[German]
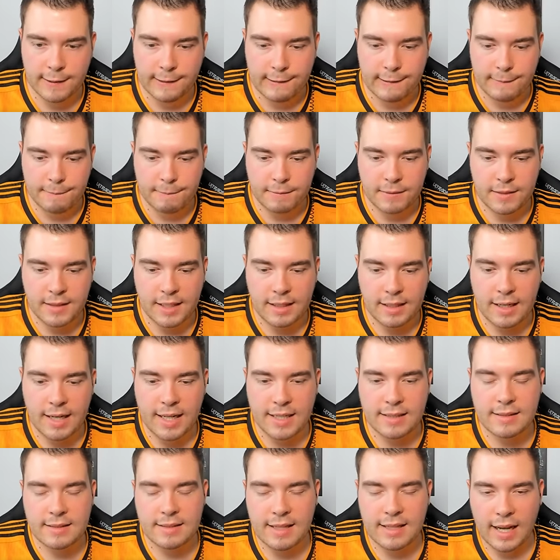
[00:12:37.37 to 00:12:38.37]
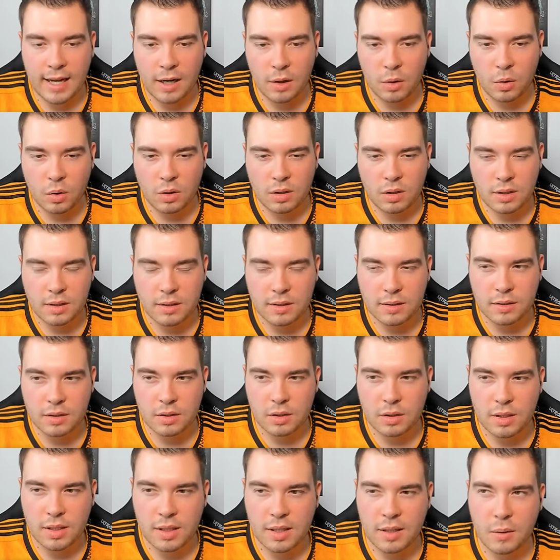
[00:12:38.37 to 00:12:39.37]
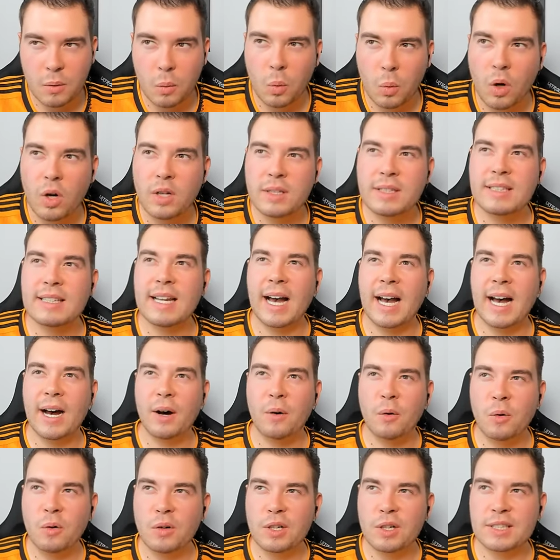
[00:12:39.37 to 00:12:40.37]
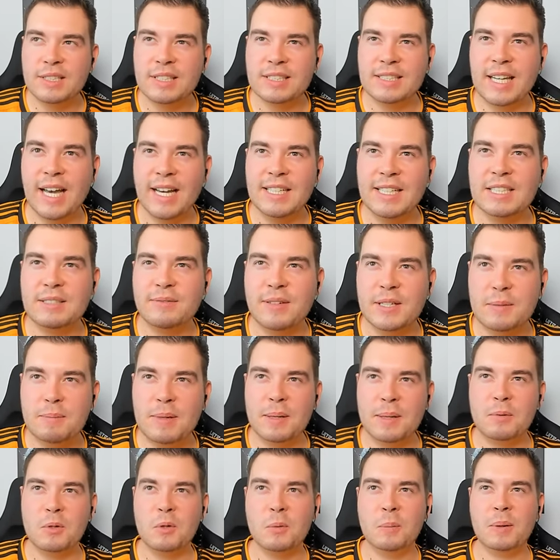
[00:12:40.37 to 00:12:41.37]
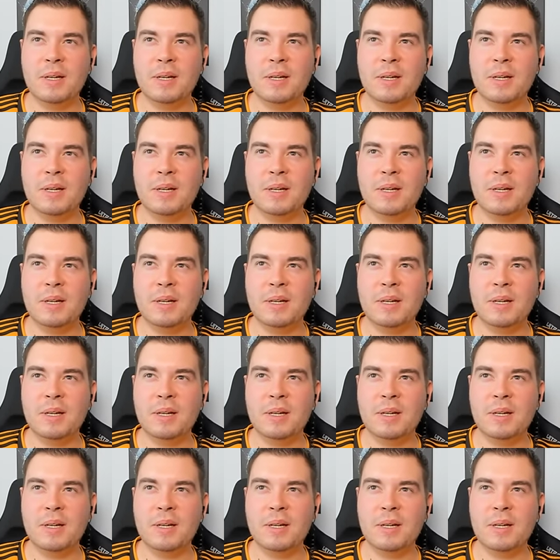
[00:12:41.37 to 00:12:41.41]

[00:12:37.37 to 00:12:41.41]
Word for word: Okay. Den letzten auch. Also äh, Warten auch. Das heißt, was bleibt Die übrig?